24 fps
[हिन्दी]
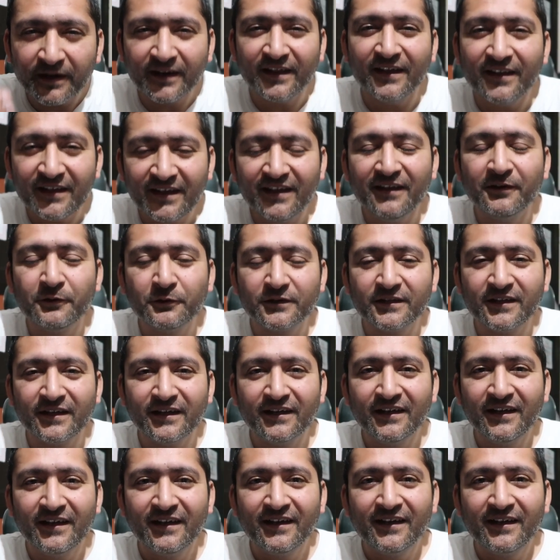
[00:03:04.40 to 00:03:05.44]
पड़े नहीं
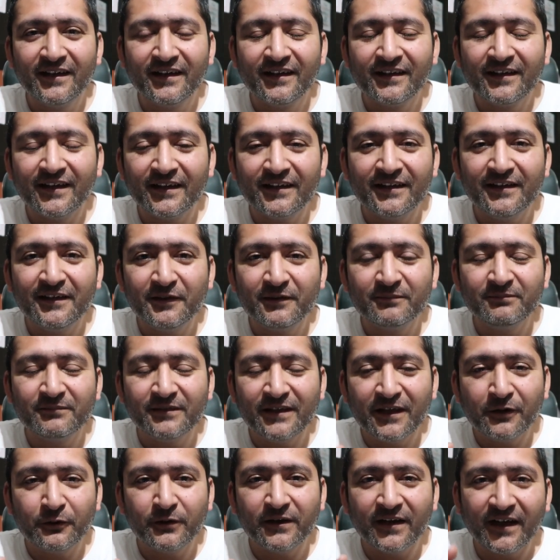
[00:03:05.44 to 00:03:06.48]
होते यानी
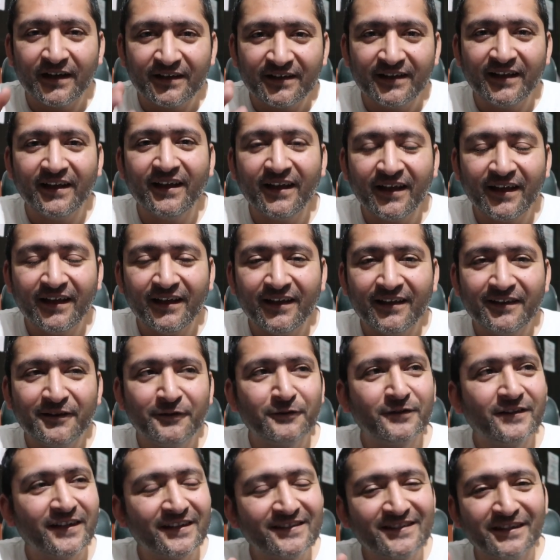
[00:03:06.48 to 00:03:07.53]
ये कोई अंडे हैं
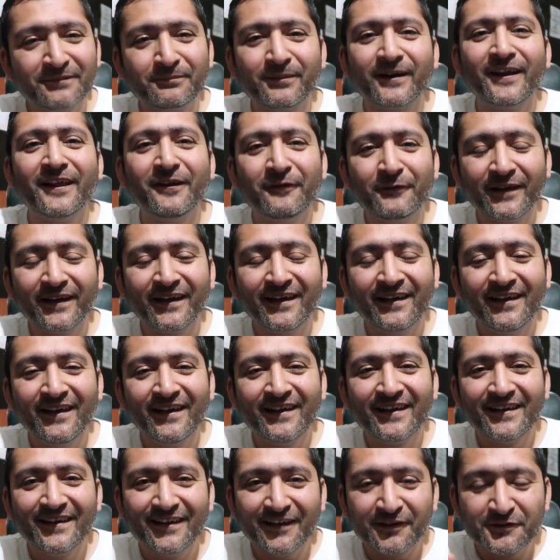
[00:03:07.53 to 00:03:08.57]
ये दर्जन पड़े होंगे
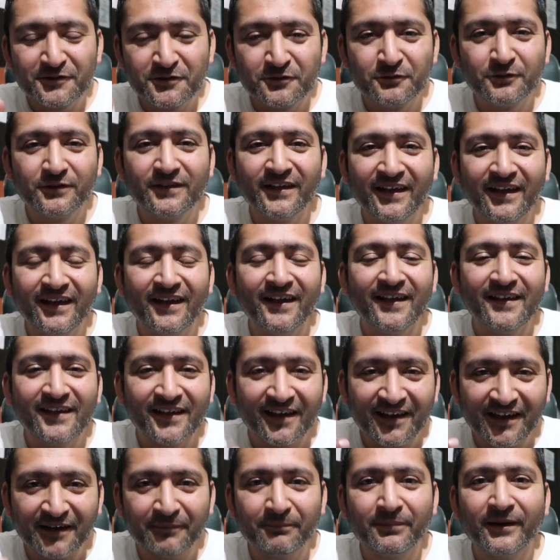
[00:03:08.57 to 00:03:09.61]
या जूते हैं
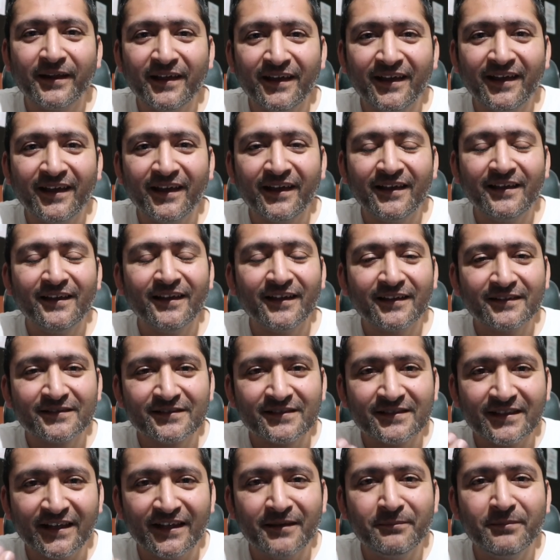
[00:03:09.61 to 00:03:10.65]
या कपड़े हैं या
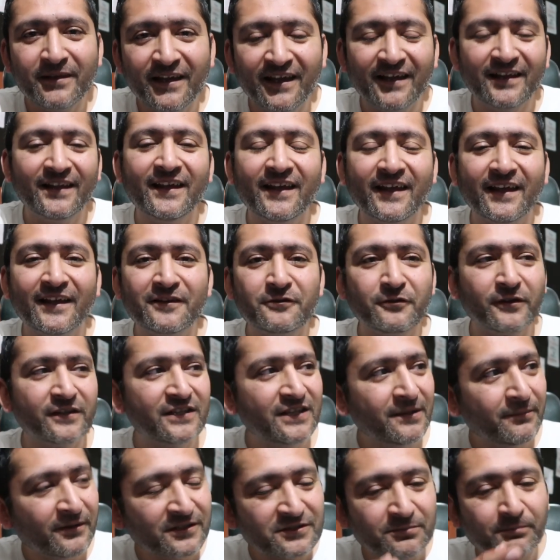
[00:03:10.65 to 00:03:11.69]
सेब केले हैं जो
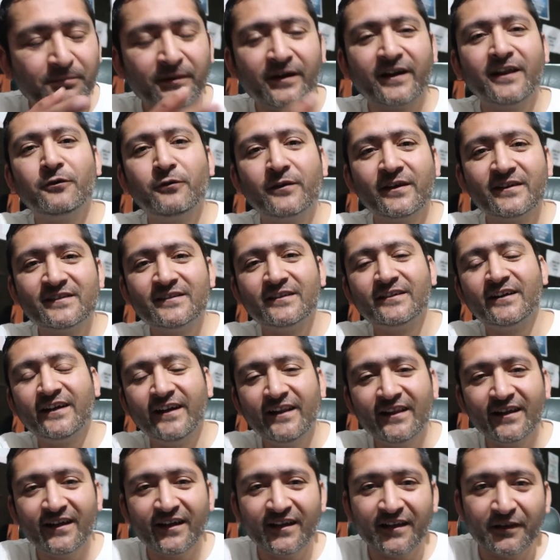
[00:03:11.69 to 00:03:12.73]
किसी के पास पड़े होंगे इससे
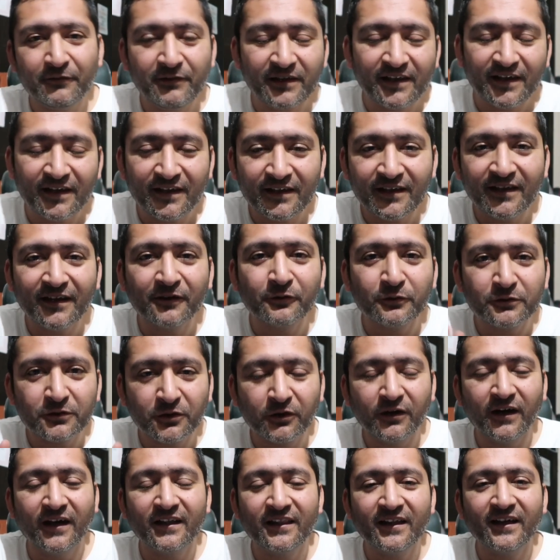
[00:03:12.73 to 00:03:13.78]
रेडी लगाई हुई है या कोई
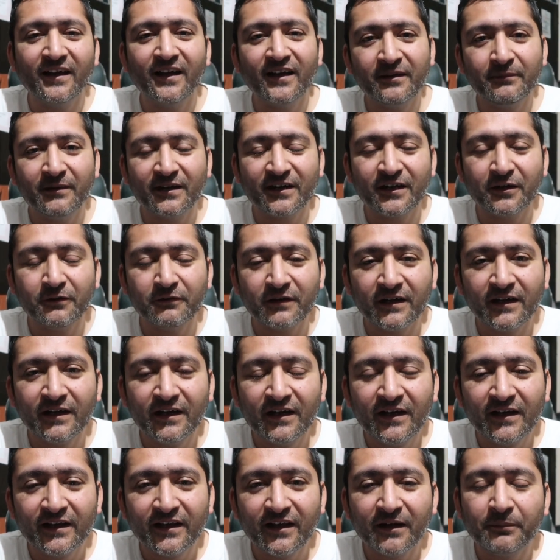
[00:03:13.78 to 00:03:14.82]
दुकान लगा के बैठा हुआ है
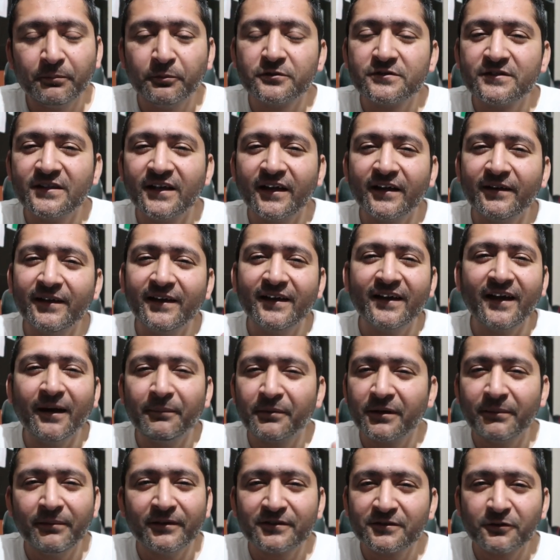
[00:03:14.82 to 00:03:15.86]
कि आप पूछते हैं कहीं
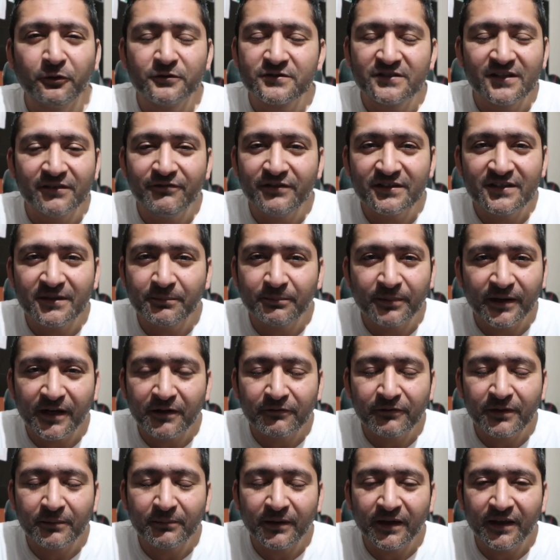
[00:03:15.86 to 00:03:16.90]
आपके पास कौन से वीज़े पड़े
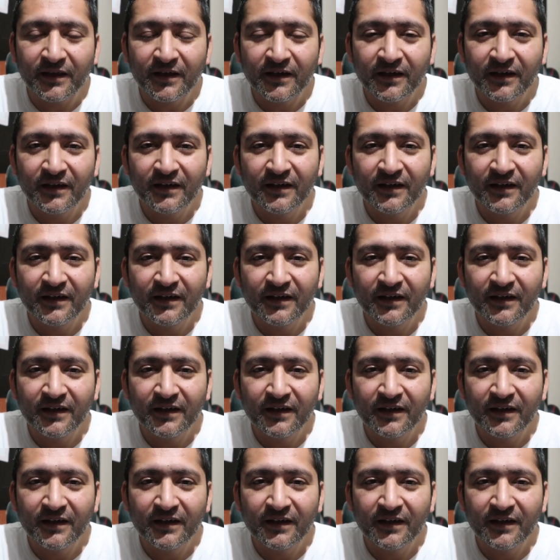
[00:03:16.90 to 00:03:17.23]
हुए हैं भाई